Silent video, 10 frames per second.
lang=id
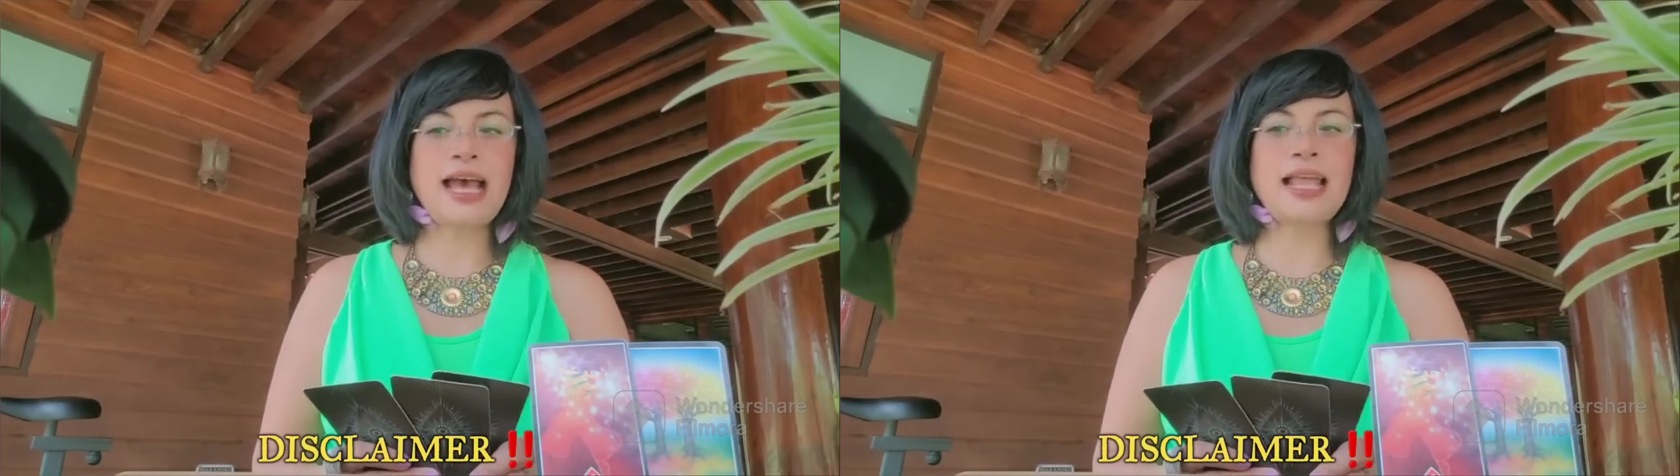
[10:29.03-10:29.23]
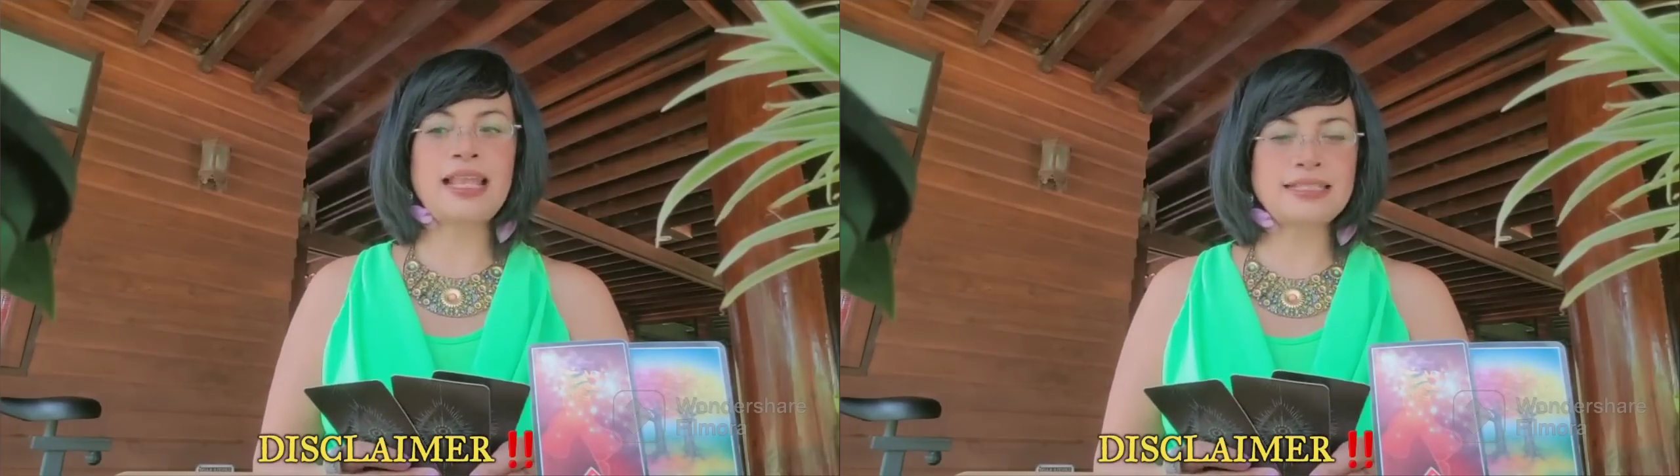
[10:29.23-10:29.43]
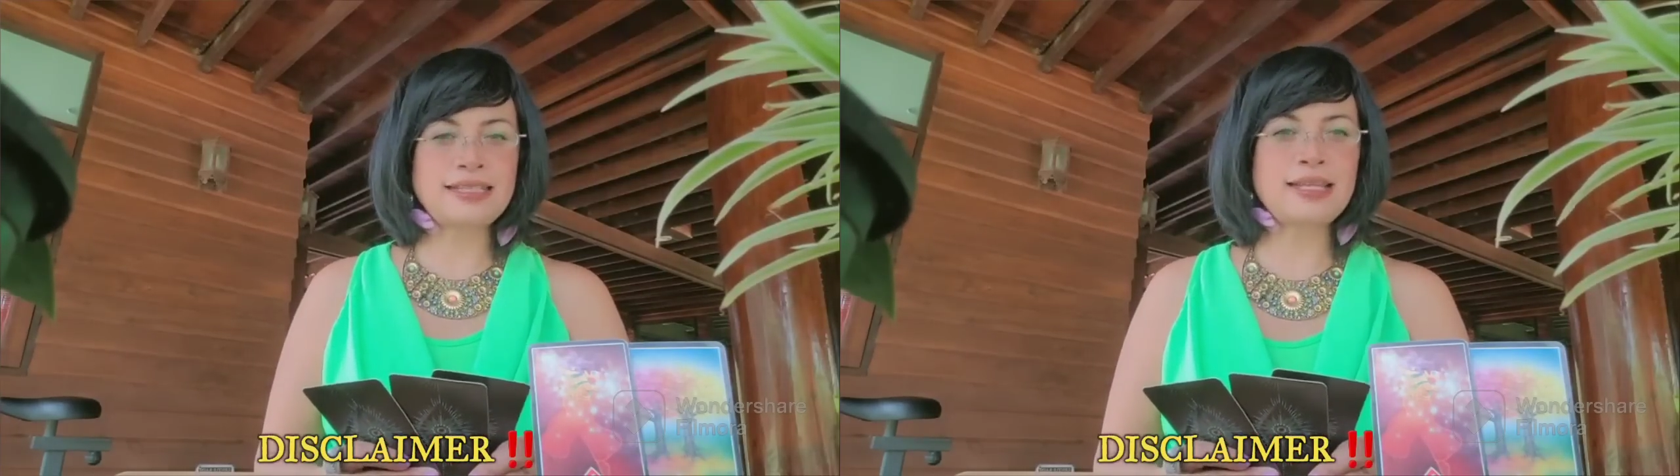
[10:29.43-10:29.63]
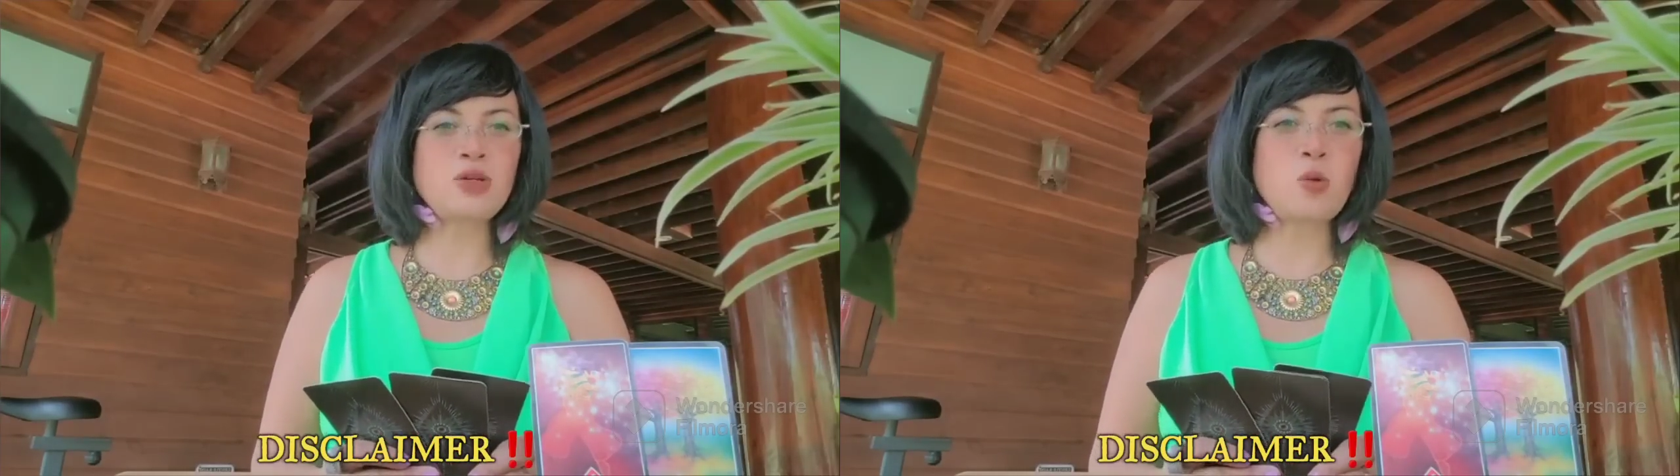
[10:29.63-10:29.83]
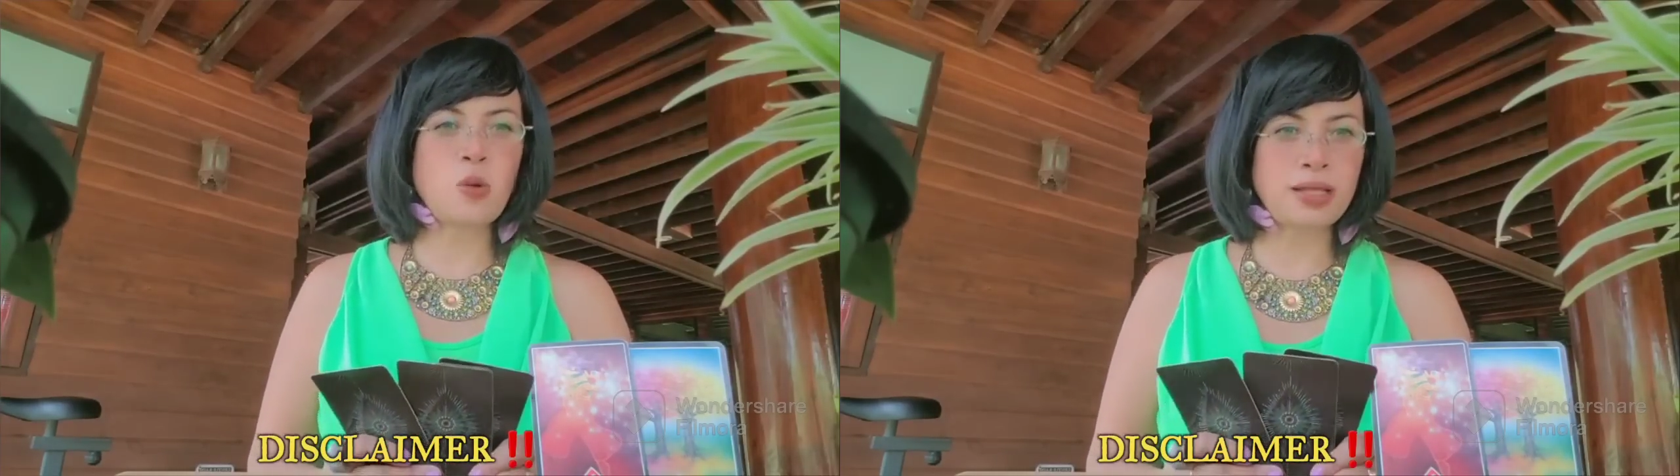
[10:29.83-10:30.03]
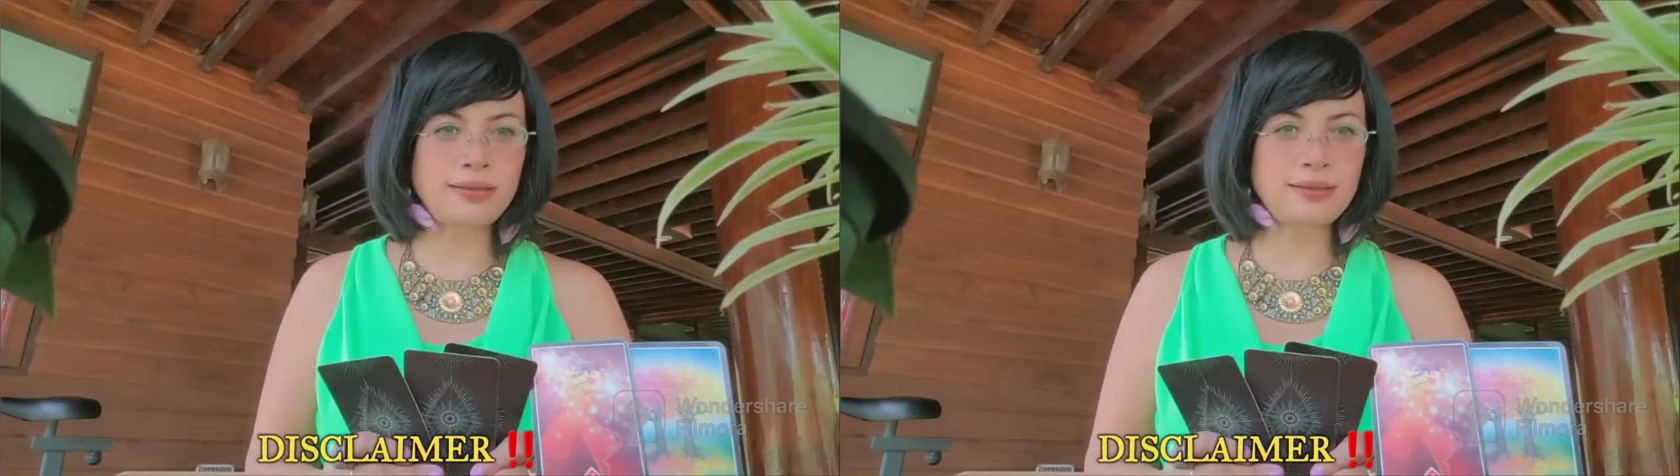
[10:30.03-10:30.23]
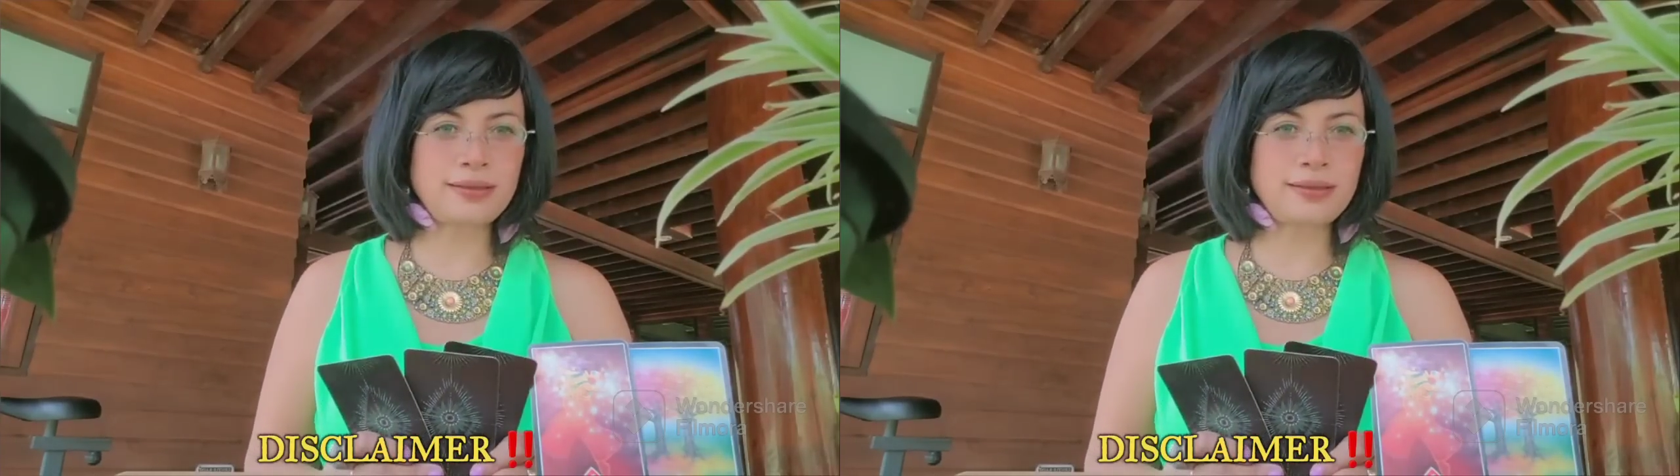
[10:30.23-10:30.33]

alasan kuat